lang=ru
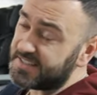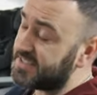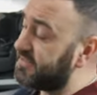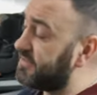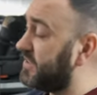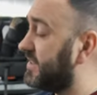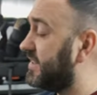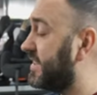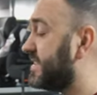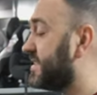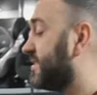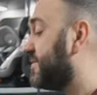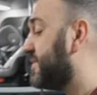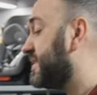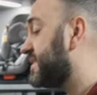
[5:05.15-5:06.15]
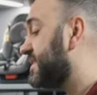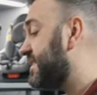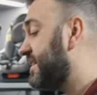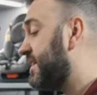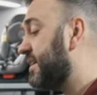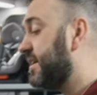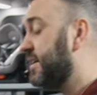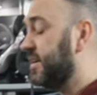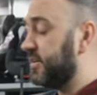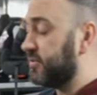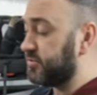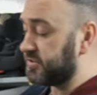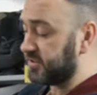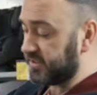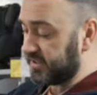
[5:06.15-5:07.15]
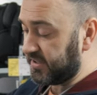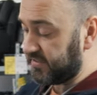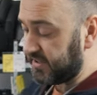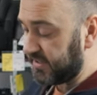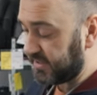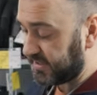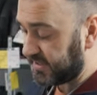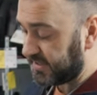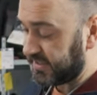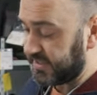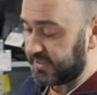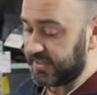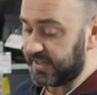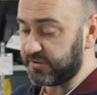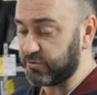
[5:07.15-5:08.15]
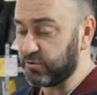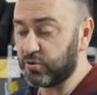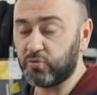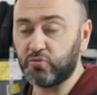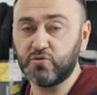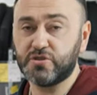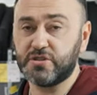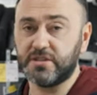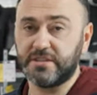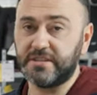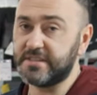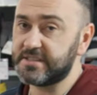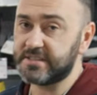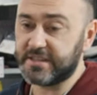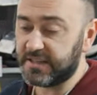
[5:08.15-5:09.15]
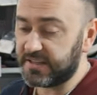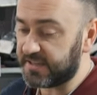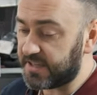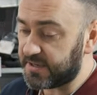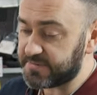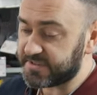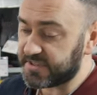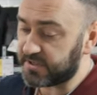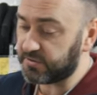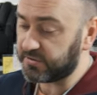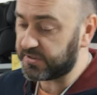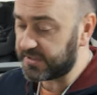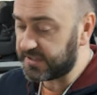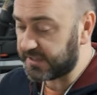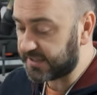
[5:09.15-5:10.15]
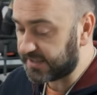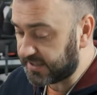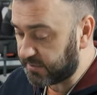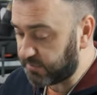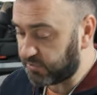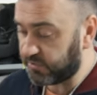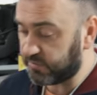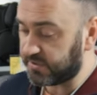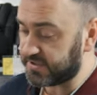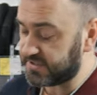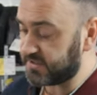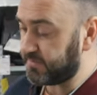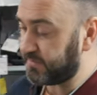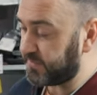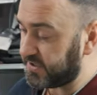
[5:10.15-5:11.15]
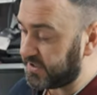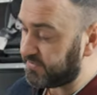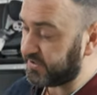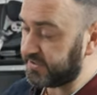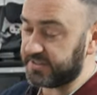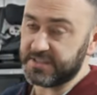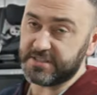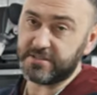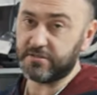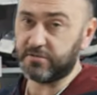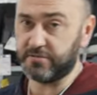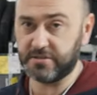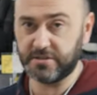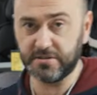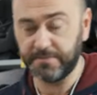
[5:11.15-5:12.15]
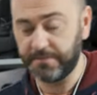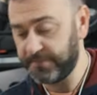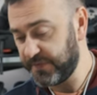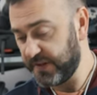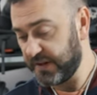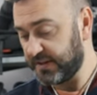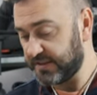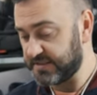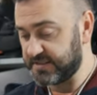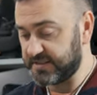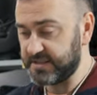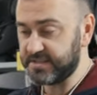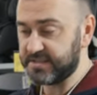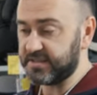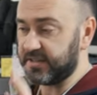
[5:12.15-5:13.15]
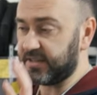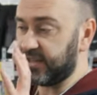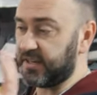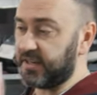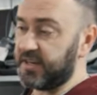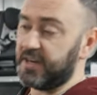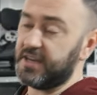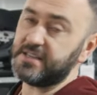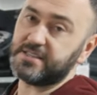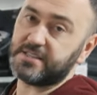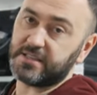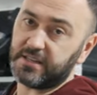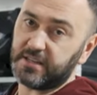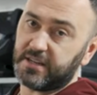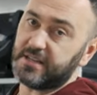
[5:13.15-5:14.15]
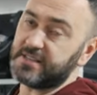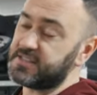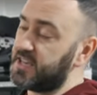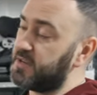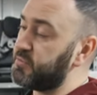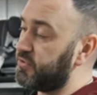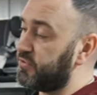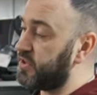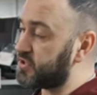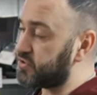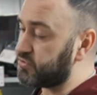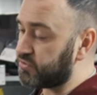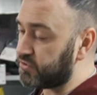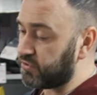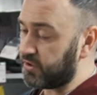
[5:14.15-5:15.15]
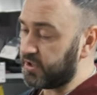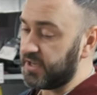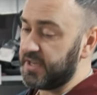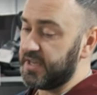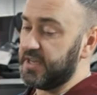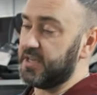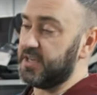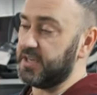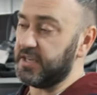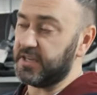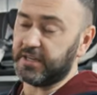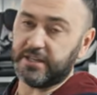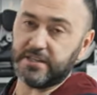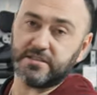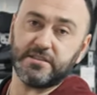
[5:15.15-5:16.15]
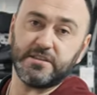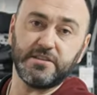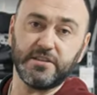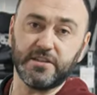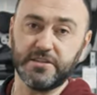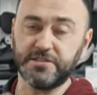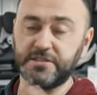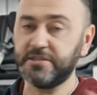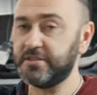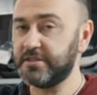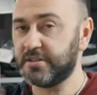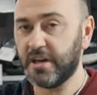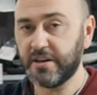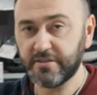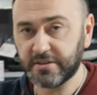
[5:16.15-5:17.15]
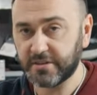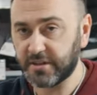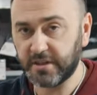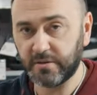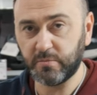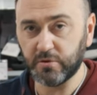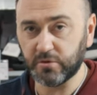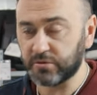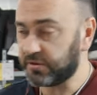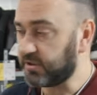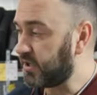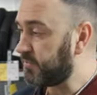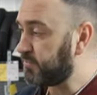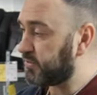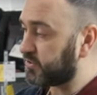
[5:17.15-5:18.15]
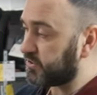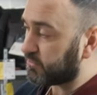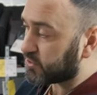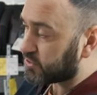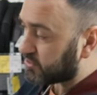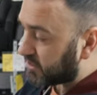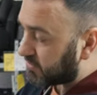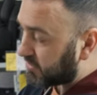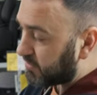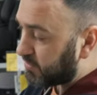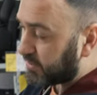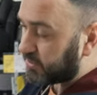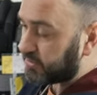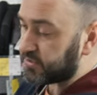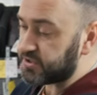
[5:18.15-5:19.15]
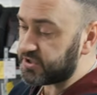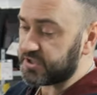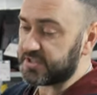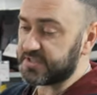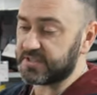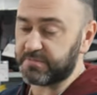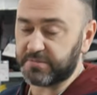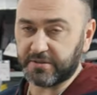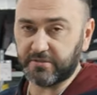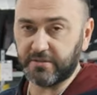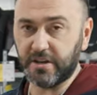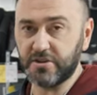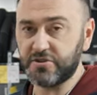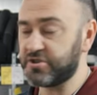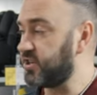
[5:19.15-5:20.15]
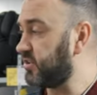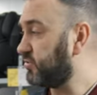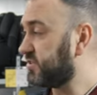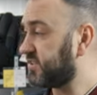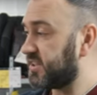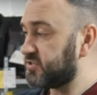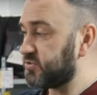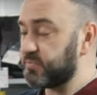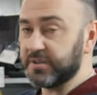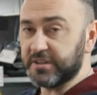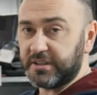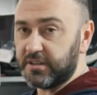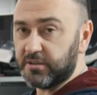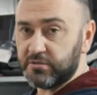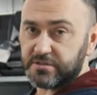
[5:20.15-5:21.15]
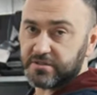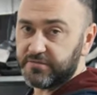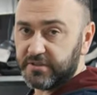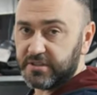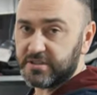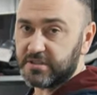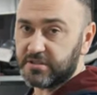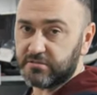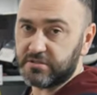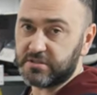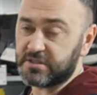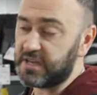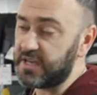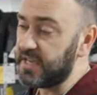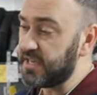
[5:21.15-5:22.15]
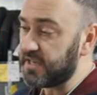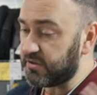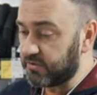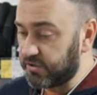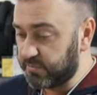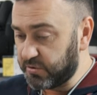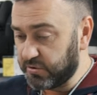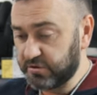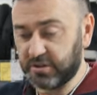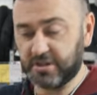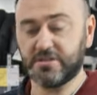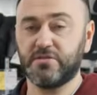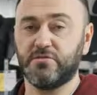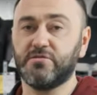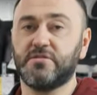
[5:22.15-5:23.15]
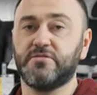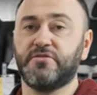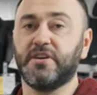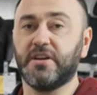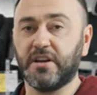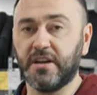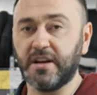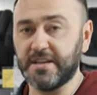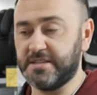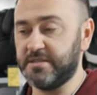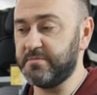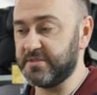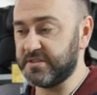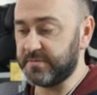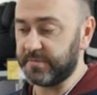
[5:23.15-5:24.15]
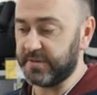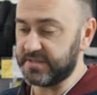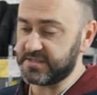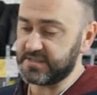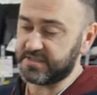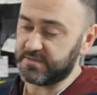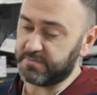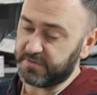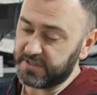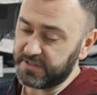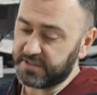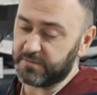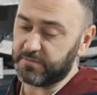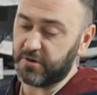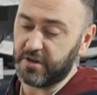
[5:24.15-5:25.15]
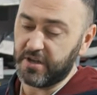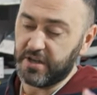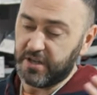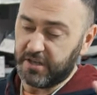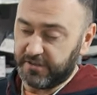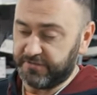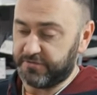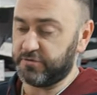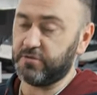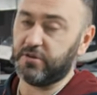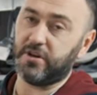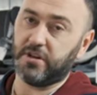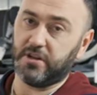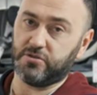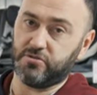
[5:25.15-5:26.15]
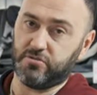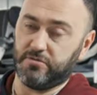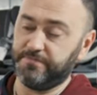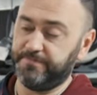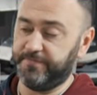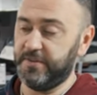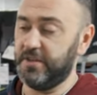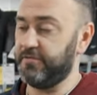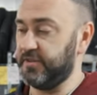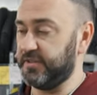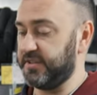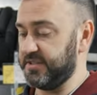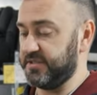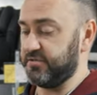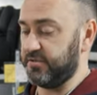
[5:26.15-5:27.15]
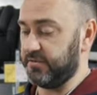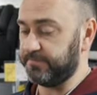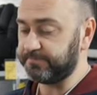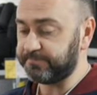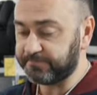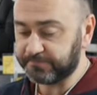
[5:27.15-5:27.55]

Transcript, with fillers: Если вы на Isofix не установили, оно хуже не стало абсолютно никаким образом. Не фантазируйте. Здесь каркас играет самую важную роль. И кресло не летит, не давит на ребенка, потому что ремни приходят через направляющие, оно сразу блокируется, фиксируется, и ребенок остается в каркасе безопасности. Поэтому все хорошо, не фантазируем.